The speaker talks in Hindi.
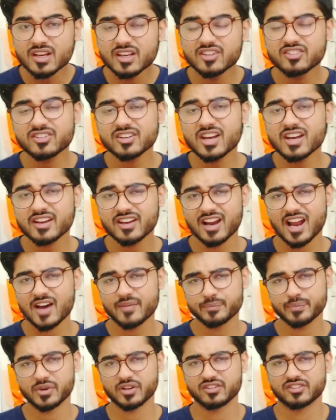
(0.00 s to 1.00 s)
इसके
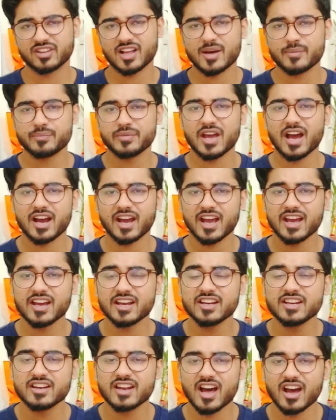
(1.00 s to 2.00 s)
खिलाफ प्रस्ताव भी आ गया
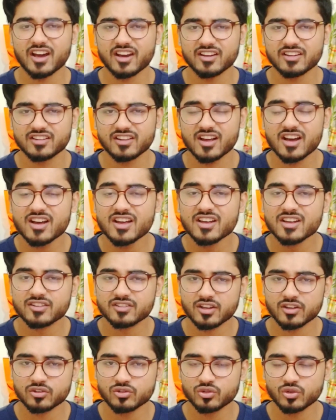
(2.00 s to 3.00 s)
यानी नागरिकता
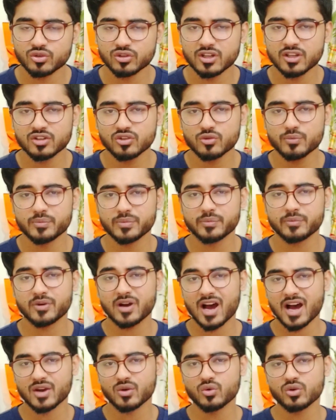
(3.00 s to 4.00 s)
संशोधन जो
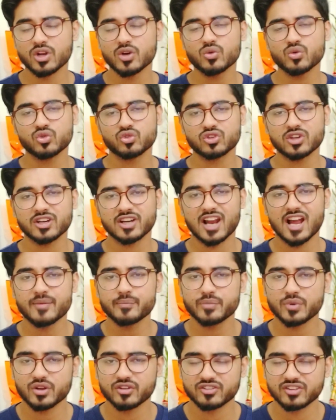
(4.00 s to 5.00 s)
कानून है उसके
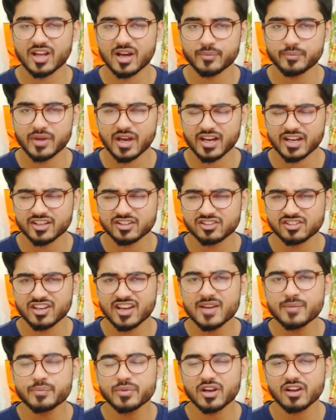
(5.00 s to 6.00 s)
खिलाफ प्रस्ताव भी आ गए
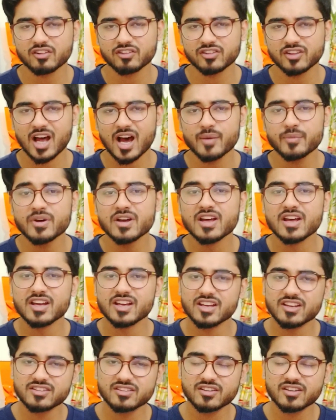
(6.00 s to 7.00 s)
छह प्रस्ताव
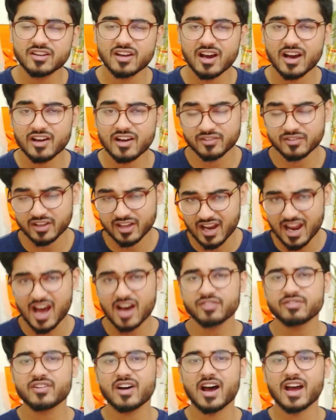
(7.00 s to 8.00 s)
इस
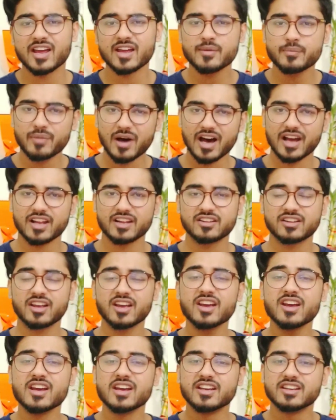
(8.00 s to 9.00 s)
खिलाफ आए हैं भारत
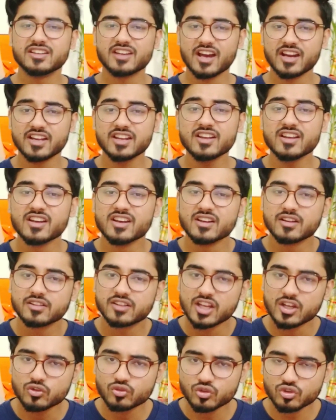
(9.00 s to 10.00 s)
के यानी
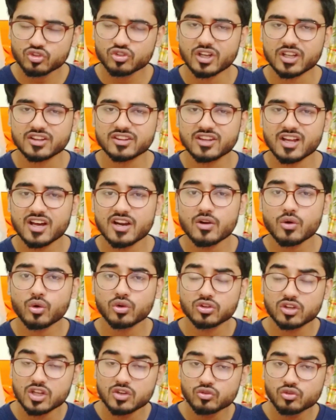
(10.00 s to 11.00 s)
370
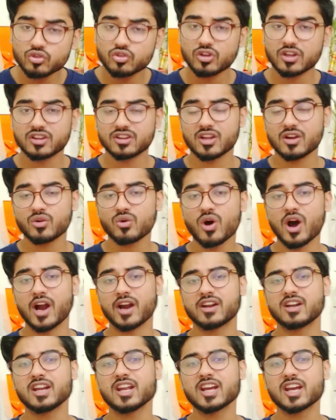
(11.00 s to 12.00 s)
और 370 को
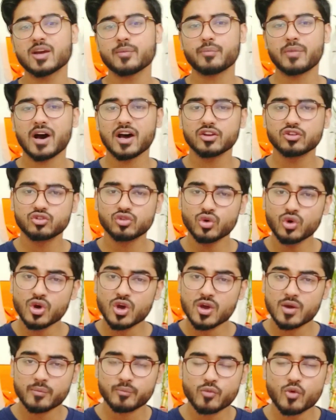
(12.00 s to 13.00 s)
हटने के बाद जो
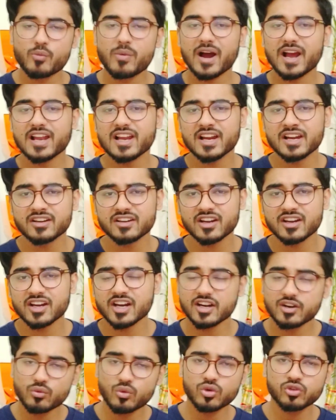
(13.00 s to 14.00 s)
मोबाइल
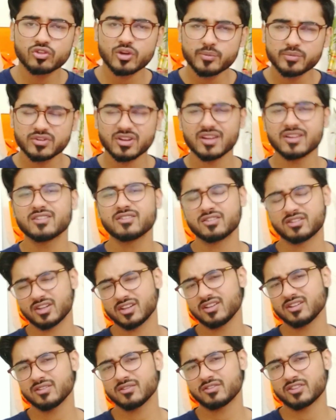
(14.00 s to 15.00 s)
इंटरनेट वो सबसे
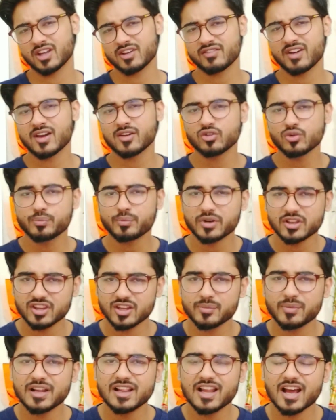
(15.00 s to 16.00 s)
सेवाएं जो
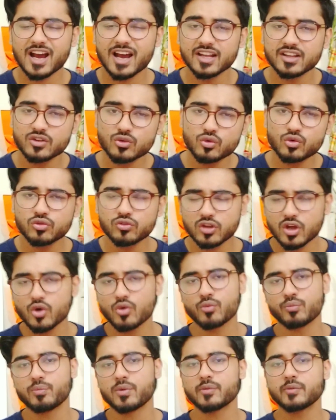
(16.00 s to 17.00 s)
प्रतिबंध लगाएंगे उसके
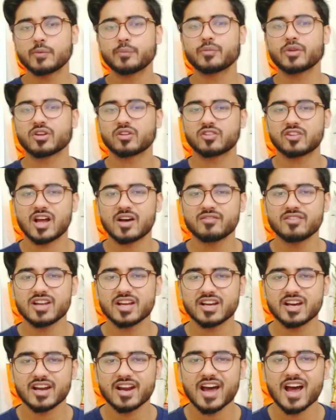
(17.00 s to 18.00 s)
ऊपर भी प्रस्ताव
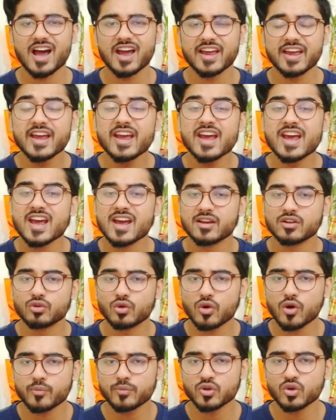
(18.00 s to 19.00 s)
लेकर आए
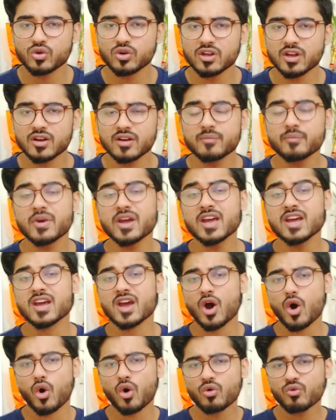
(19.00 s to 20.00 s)
यूरोप यूनियन में
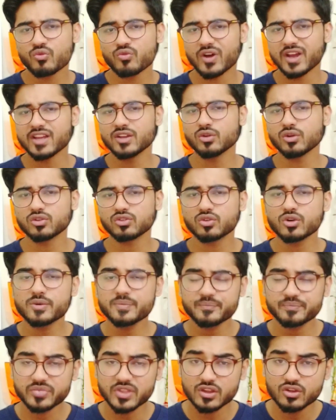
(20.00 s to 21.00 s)
और वहीं दोस्तों
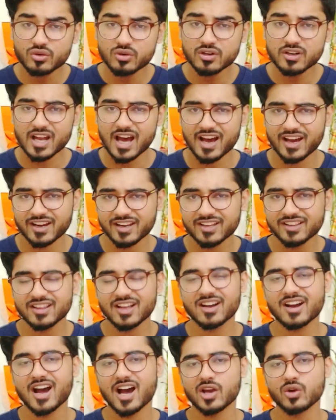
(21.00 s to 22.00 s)
जो
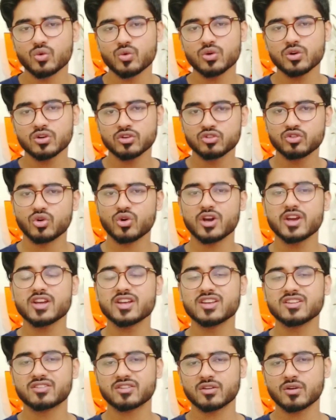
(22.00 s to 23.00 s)
नागरिकता कानून जो है
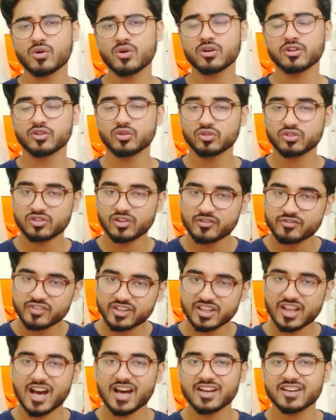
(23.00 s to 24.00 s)
इसको जो
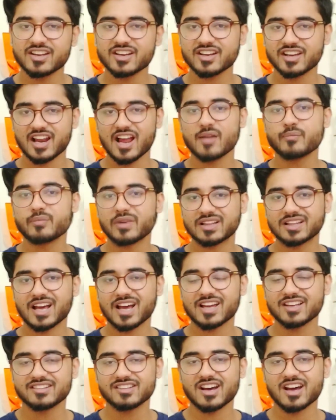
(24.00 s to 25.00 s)
संविधान के खिलाफ
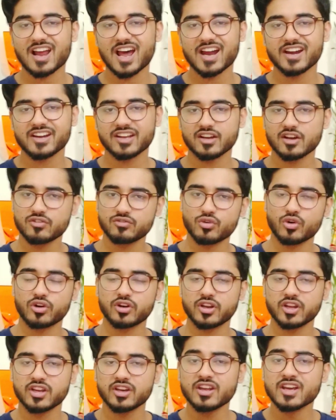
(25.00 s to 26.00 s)
बताया जा रहा है आर्टिकल
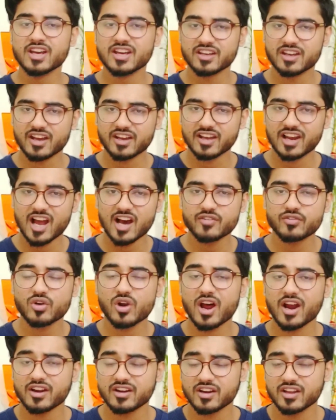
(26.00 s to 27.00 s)
14 के खिलाफ
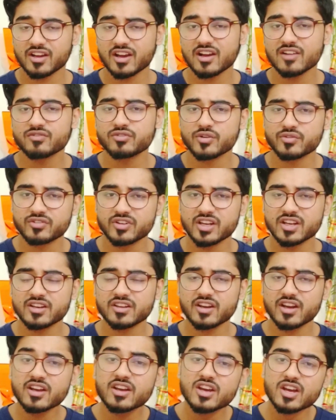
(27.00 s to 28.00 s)
और आर्टिकल
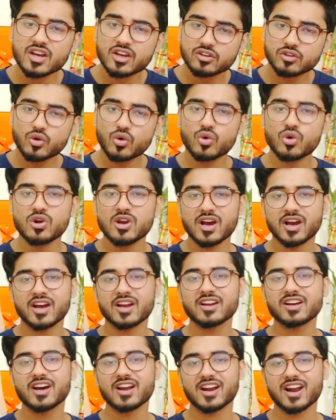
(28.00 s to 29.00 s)
15 के जो
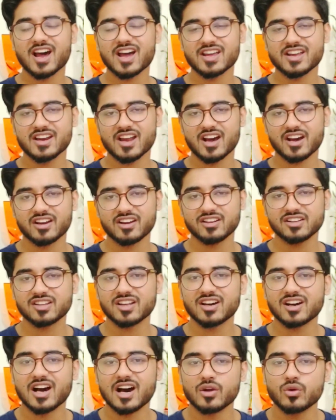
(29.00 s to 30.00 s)
उल्लंघन कर रहा है
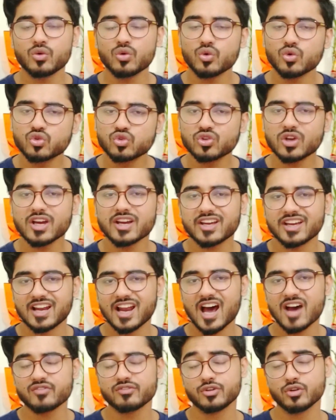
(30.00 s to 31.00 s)
नागरिकता कानून उसके
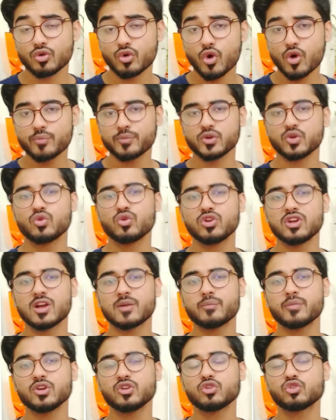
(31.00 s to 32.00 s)
खिलाफ यूरोप
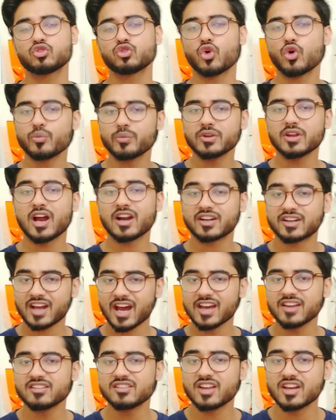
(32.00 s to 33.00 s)
यूनियन में जो चौबीस
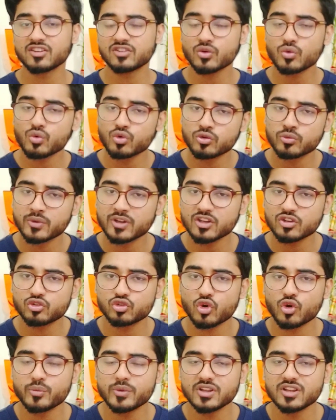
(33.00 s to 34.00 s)
अट्ठाईस देश है उसमें से
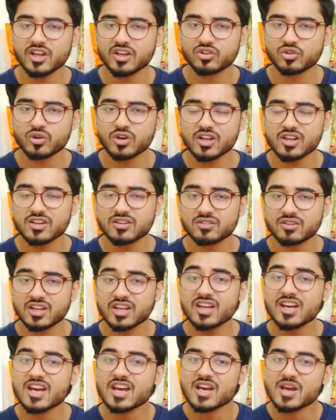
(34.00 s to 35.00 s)
चौबीस देशों ने
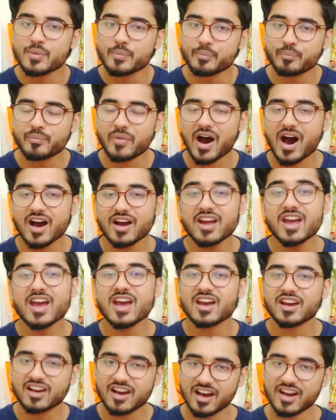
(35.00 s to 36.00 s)
इसकी मांग
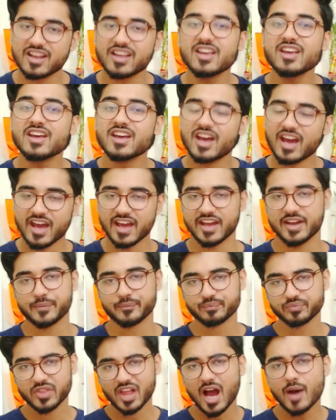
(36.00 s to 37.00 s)
करी है
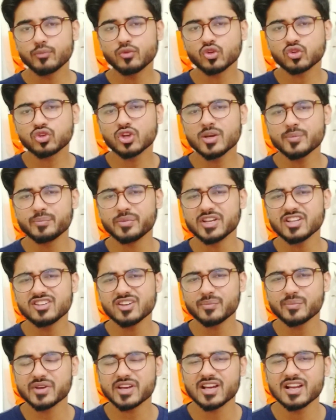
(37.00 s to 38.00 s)
अब दोस्तों ये
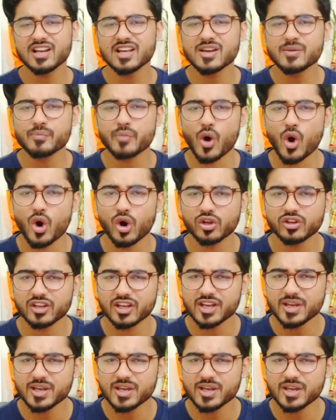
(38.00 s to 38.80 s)
बीजेपी के लिए बहुत